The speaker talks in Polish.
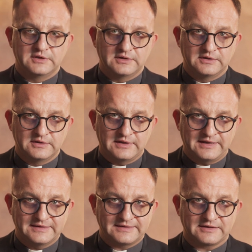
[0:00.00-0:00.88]
e,
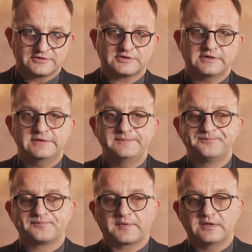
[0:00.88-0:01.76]
ale także
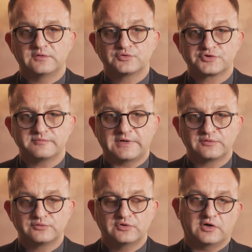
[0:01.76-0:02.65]
e,
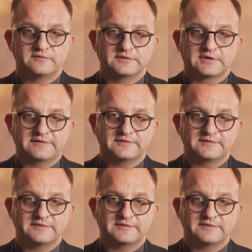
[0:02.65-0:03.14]
utrzymaniu duchownych.